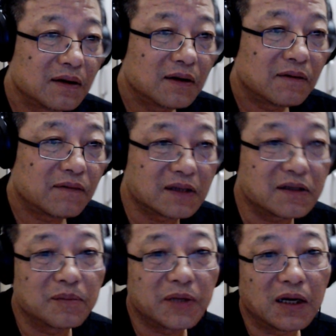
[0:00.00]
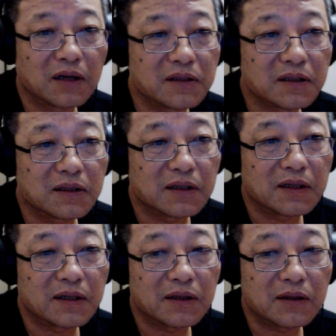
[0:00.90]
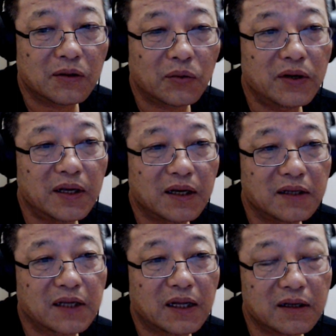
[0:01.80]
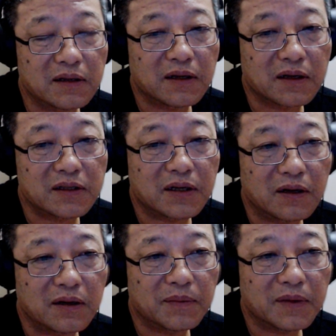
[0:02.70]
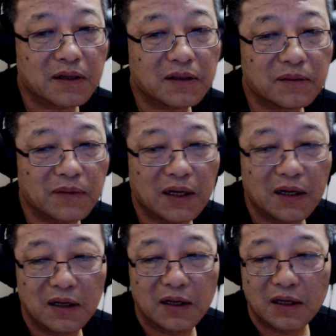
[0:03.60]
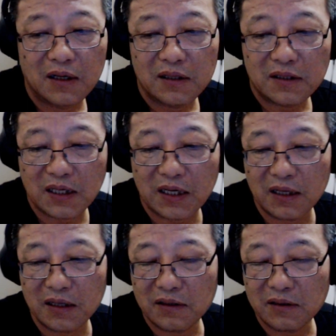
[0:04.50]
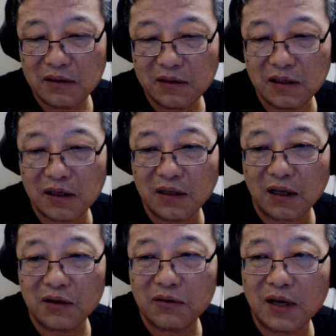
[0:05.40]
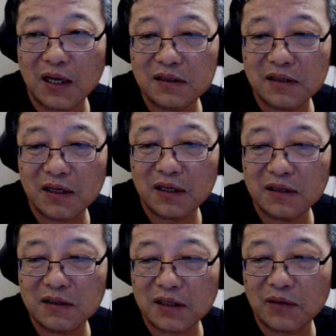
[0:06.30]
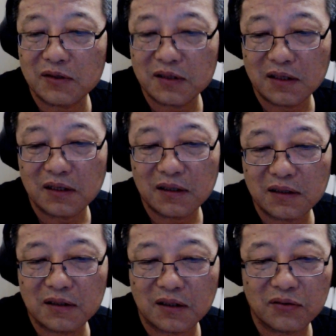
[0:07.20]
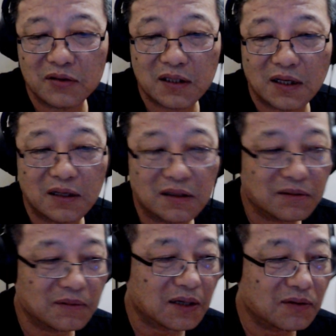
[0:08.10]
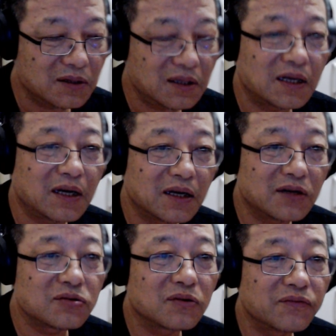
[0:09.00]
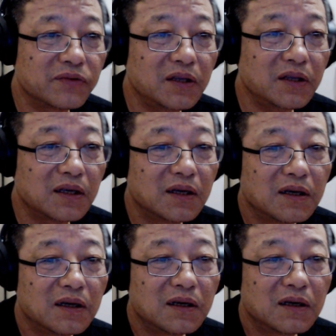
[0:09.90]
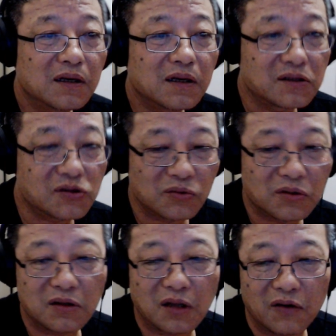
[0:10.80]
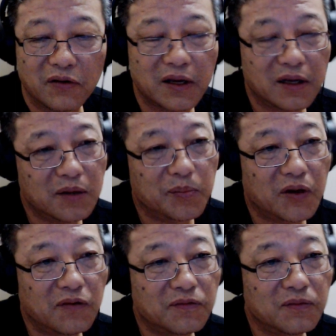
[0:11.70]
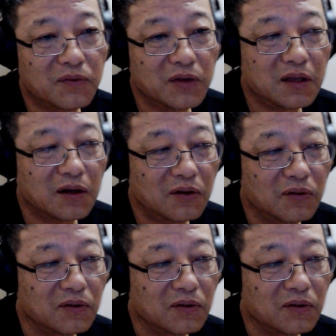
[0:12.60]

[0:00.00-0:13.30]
完成不了这个婚恋和家庭这个事儿了吗？是吧？既然你那个脑袋瓜子可以在我这里找对象，是吧？我依然可以说服你，啊，从头到尾给你包服务一条龙。